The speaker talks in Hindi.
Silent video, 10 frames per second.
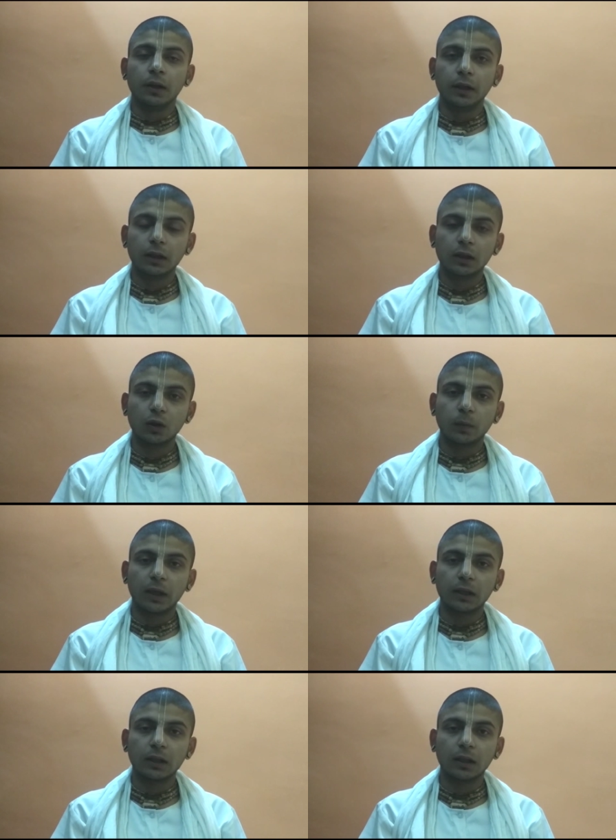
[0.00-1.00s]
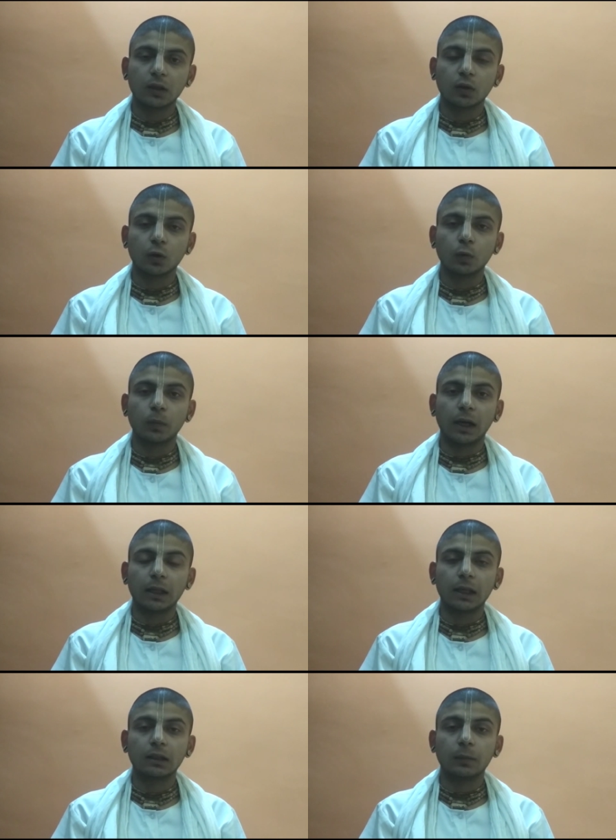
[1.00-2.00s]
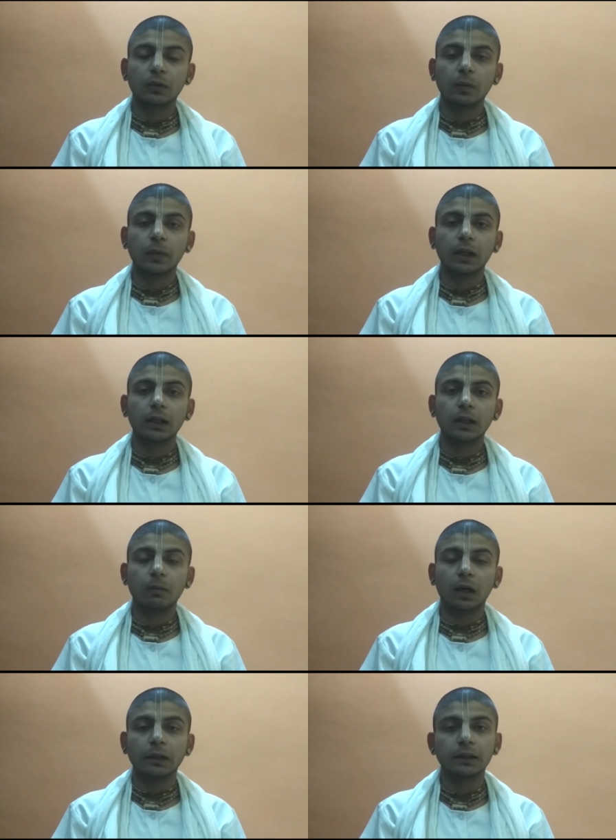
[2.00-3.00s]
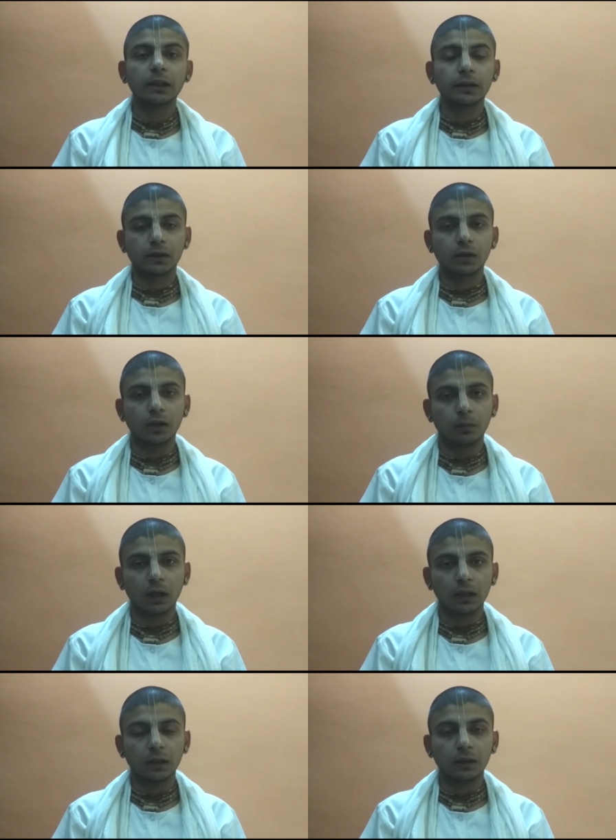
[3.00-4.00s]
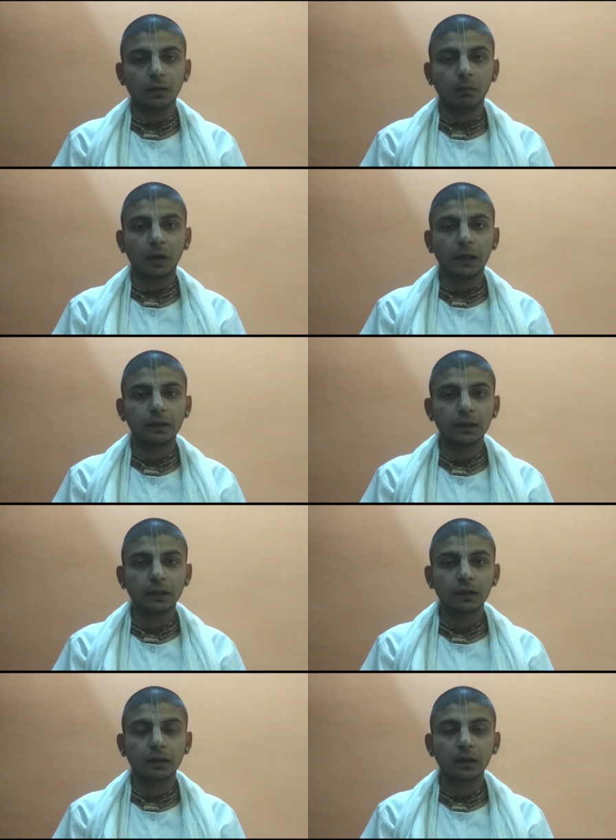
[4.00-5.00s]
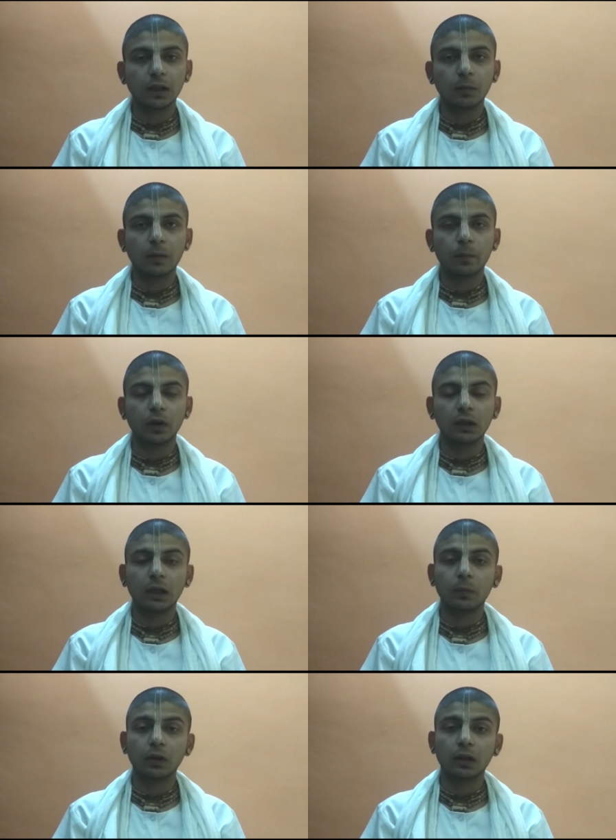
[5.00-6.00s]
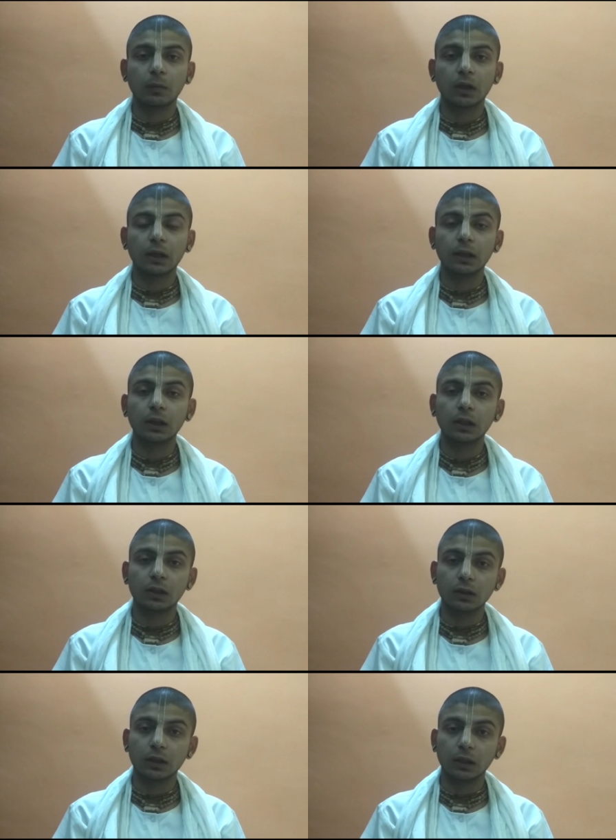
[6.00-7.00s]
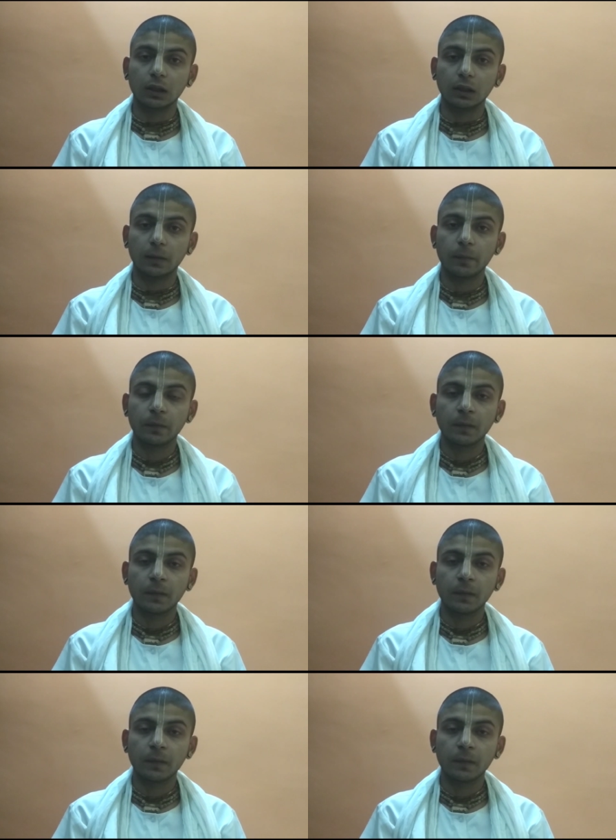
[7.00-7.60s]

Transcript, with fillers: नित्य उपासना का स्वरूप आता है सबसे पहले ये मानसिक स्थिति में आती है मानसिक स्थिति में हम प्रिया प्रीतम का नित्य चिंतन करें